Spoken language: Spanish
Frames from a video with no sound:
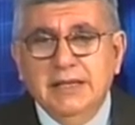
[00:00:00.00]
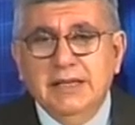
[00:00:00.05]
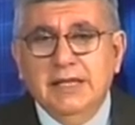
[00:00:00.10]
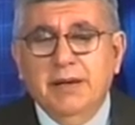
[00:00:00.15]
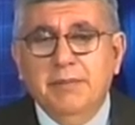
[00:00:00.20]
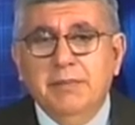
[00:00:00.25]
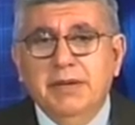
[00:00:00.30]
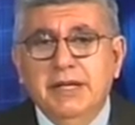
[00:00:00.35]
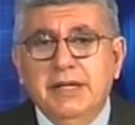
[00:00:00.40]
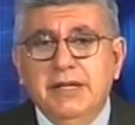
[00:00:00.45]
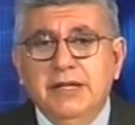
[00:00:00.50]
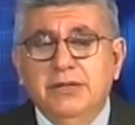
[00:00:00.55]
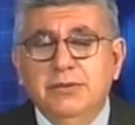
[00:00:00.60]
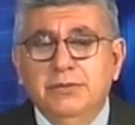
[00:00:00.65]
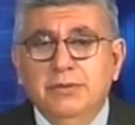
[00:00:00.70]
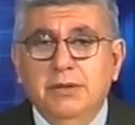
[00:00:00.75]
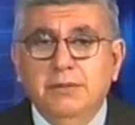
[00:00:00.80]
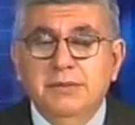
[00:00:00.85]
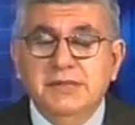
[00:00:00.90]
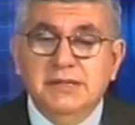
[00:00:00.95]
también
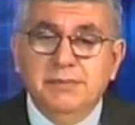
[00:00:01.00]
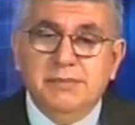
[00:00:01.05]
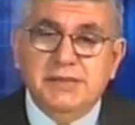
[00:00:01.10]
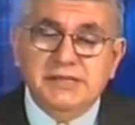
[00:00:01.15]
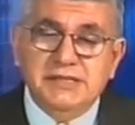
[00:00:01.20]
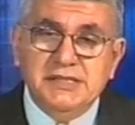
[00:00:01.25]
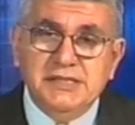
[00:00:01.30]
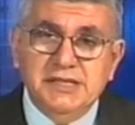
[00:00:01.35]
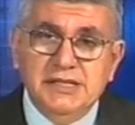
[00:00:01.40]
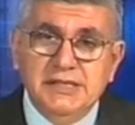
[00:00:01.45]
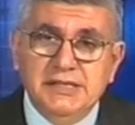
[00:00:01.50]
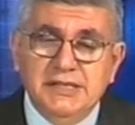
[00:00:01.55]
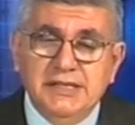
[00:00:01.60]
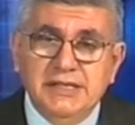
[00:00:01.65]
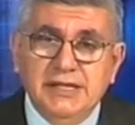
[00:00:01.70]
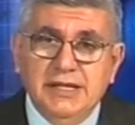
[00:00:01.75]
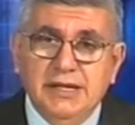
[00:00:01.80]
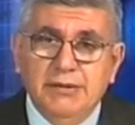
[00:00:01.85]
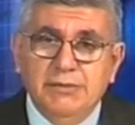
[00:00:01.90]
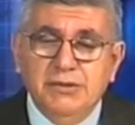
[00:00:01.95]
estuvo el vicepresidente
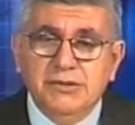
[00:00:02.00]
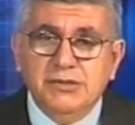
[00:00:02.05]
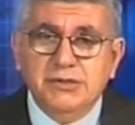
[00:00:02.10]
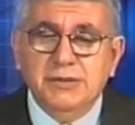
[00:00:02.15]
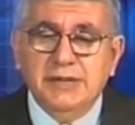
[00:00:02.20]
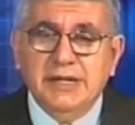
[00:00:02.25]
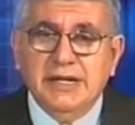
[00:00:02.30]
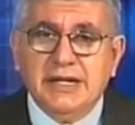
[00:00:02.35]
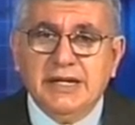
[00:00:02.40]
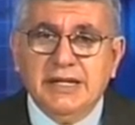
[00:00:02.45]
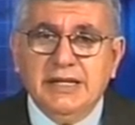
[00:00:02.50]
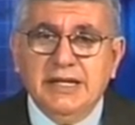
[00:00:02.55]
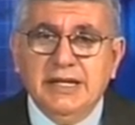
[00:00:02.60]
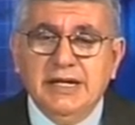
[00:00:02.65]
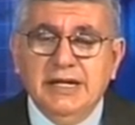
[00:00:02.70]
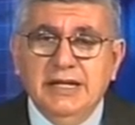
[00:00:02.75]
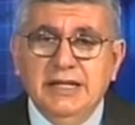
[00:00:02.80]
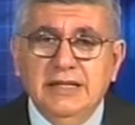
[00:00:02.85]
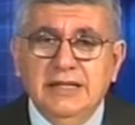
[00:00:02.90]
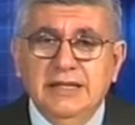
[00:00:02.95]
de la Unión Cívica
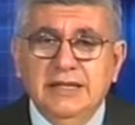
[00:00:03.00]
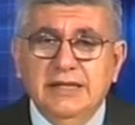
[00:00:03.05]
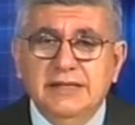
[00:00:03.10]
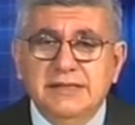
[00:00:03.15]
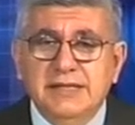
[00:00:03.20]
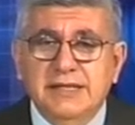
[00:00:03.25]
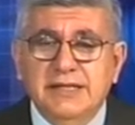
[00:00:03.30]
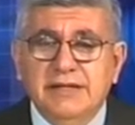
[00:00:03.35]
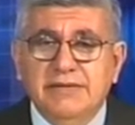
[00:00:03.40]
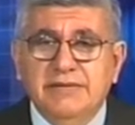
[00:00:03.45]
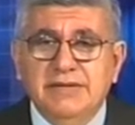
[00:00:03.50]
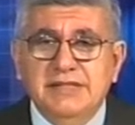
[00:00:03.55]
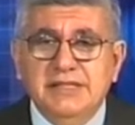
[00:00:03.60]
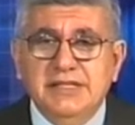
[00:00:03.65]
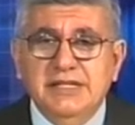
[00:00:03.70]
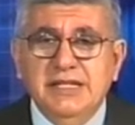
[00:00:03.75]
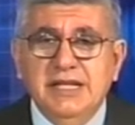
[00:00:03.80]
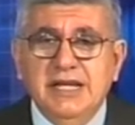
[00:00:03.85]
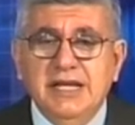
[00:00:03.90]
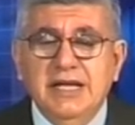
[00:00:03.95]
Radical de Santa
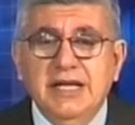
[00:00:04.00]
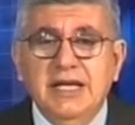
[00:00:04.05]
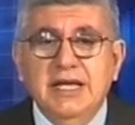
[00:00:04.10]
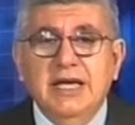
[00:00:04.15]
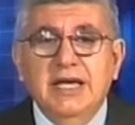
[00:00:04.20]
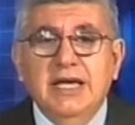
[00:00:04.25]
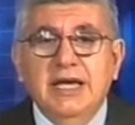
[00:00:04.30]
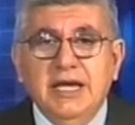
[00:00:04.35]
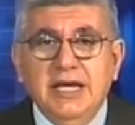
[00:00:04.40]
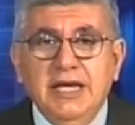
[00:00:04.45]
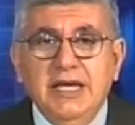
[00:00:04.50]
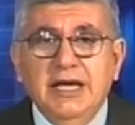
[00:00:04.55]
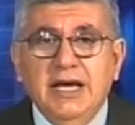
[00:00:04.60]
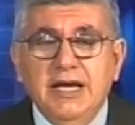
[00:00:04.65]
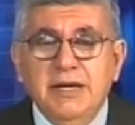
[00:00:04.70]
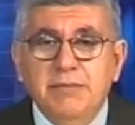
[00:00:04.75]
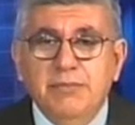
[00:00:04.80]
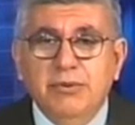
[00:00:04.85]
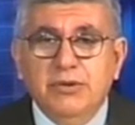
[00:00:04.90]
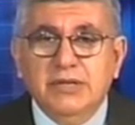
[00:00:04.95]
Fecina y
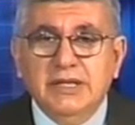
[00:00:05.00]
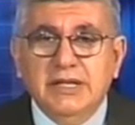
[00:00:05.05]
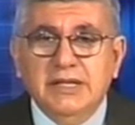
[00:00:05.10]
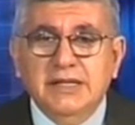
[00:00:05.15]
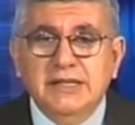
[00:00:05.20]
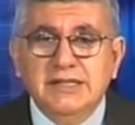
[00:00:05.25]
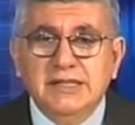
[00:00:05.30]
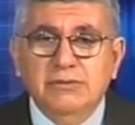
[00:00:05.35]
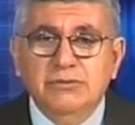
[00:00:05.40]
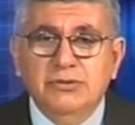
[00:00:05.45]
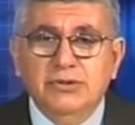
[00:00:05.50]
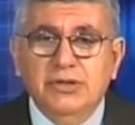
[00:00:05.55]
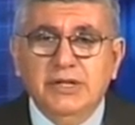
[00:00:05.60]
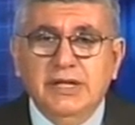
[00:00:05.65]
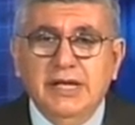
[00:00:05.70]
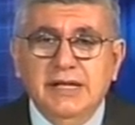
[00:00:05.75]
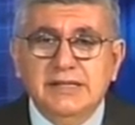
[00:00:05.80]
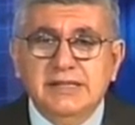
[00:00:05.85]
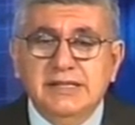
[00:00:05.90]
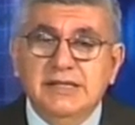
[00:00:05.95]
importantes
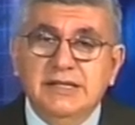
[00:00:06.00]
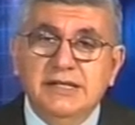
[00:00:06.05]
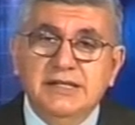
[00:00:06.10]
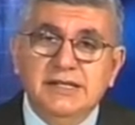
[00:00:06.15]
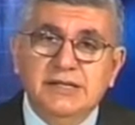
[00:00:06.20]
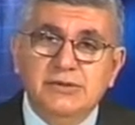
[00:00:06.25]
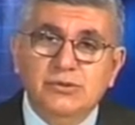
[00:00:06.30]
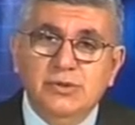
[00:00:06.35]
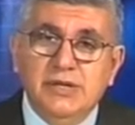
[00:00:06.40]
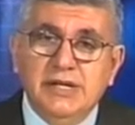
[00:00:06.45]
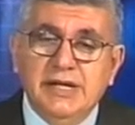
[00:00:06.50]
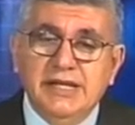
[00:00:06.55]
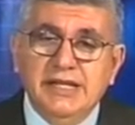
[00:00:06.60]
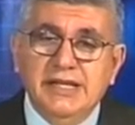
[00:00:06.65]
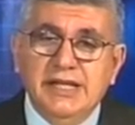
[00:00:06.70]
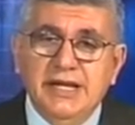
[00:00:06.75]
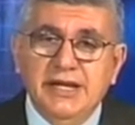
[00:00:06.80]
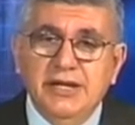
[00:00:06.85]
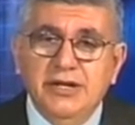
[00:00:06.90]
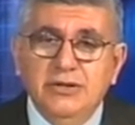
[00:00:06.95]
autoridades, entre ellas un
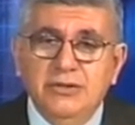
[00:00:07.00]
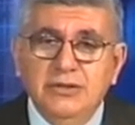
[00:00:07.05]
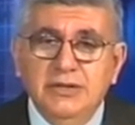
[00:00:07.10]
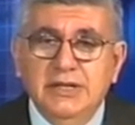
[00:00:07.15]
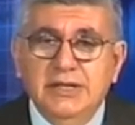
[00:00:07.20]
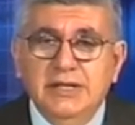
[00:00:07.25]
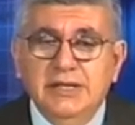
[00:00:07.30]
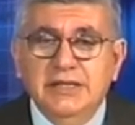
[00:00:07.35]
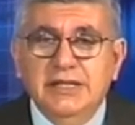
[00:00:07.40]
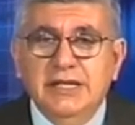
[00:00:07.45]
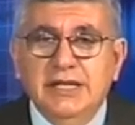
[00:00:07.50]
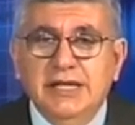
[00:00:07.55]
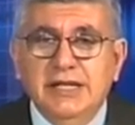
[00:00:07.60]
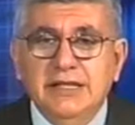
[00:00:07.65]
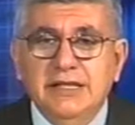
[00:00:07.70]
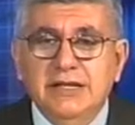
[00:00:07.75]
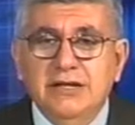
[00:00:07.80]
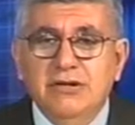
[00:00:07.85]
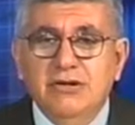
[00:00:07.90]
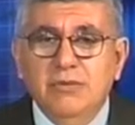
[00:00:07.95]
legendario
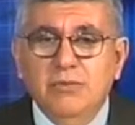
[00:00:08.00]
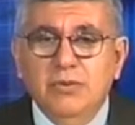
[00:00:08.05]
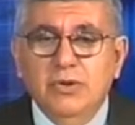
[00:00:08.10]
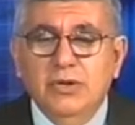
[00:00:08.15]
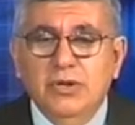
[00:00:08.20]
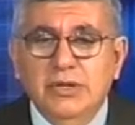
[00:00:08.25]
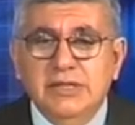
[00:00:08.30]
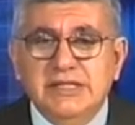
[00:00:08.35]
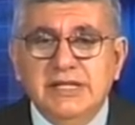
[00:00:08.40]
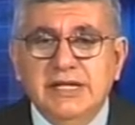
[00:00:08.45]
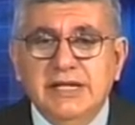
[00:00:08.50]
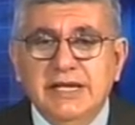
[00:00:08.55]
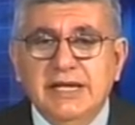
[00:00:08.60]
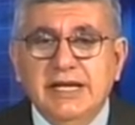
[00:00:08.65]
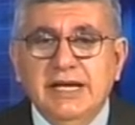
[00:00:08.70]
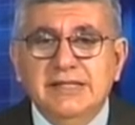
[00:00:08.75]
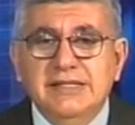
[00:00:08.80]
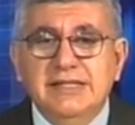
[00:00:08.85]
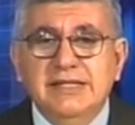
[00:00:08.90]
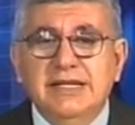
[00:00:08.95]
dirigente como el Changui
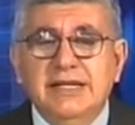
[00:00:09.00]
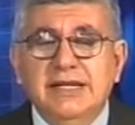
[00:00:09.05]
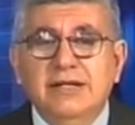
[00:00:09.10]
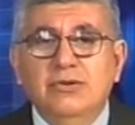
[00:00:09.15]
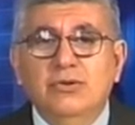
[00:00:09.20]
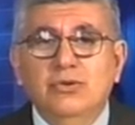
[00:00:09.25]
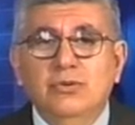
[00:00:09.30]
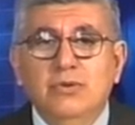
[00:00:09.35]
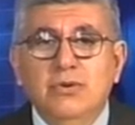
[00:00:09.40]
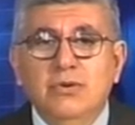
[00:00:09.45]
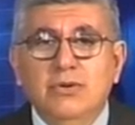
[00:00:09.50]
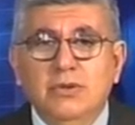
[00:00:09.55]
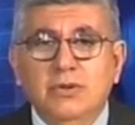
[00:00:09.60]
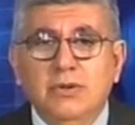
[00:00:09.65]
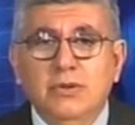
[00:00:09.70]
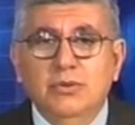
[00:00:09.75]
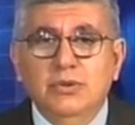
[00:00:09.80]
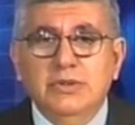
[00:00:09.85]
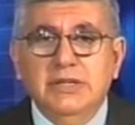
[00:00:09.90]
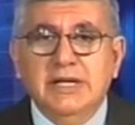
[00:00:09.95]
Cáceres, que estuvo,
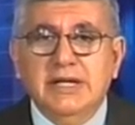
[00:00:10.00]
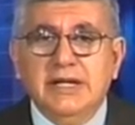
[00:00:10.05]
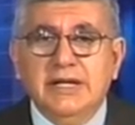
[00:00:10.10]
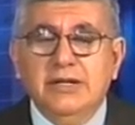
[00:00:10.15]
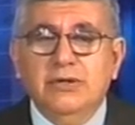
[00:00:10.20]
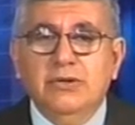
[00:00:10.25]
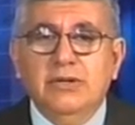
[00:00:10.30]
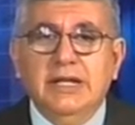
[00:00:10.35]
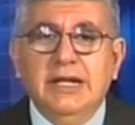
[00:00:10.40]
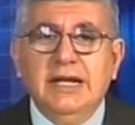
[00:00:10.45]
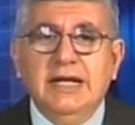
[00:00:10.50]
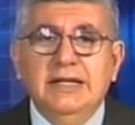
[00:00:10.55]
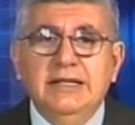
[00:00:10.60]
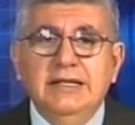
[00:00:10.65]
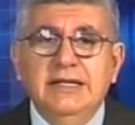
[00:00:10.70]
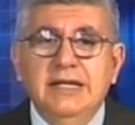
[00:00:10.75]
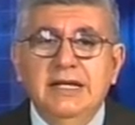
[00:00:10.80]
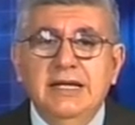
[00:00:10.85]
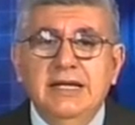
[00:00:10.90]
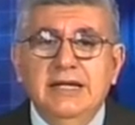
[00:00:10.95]
como ustedes
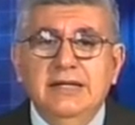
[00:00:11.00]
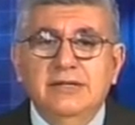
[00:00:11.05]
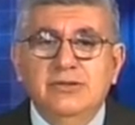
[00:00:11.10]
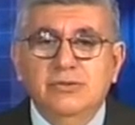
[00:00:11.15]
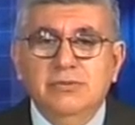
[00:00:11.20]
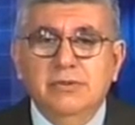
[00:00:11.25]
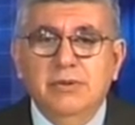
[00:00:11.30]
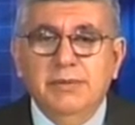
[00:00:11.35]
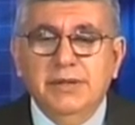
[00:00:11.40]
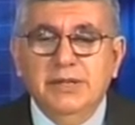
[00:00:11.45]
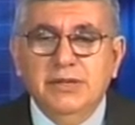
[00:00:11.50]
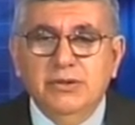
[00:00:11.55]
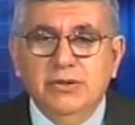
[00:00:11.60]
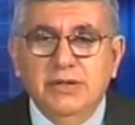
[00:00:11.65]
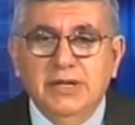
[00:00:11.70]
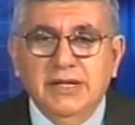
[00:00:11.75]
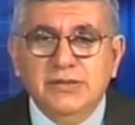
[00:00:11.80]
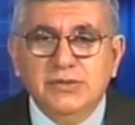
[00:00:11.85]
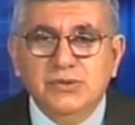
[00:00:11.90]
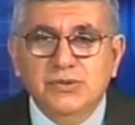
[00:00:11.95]
recordarán, en su momento
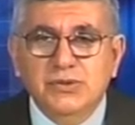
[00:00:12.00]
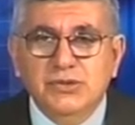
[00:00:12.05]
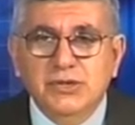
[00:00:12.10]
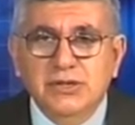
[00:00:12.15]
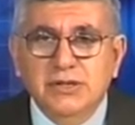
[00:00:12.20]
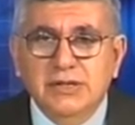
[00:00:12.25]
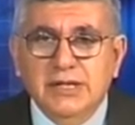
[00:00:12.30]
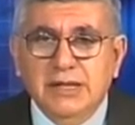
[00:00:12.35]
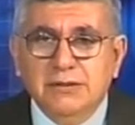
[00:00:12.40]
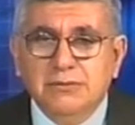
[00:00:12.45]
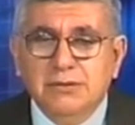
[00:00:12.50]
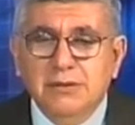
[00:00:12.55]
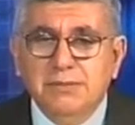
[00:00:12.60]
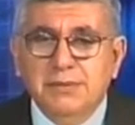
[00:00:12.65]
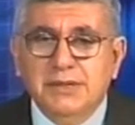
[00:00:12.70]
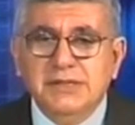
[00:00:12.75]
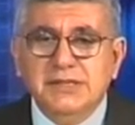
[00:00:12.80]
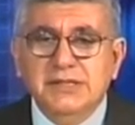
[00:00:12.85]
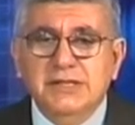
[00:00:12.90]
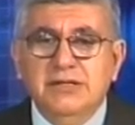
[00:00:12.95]
en la asunción del actual
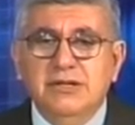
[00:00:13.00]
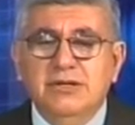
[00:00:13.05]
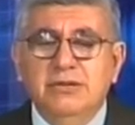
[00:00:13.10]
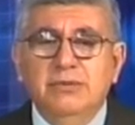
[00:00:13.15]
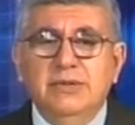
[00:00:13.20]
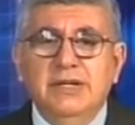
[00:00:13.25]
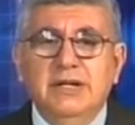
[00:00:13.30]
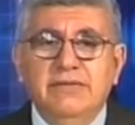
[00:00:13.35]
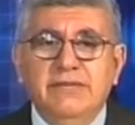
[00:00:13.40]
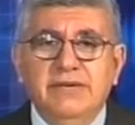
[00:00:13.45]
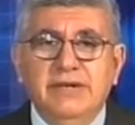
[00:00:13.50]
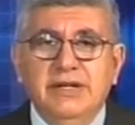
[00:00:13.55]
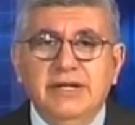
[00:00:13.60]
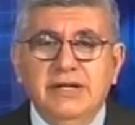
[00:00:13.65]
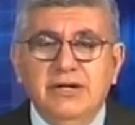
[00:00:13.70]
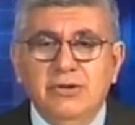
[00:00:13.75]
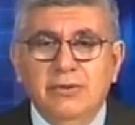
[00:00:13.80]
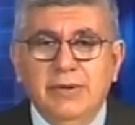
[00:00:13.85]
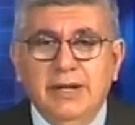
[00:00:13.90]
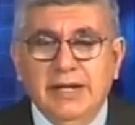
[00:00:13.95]
presidente comunal
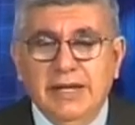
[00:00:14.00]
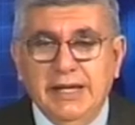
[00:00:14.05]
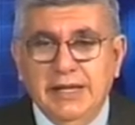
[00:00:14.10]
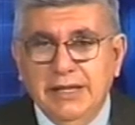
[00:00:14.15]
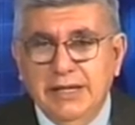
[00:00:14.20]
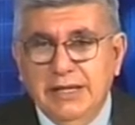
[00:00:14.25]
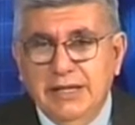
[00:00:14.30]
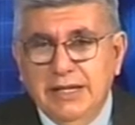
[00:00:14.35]
Federico Valé.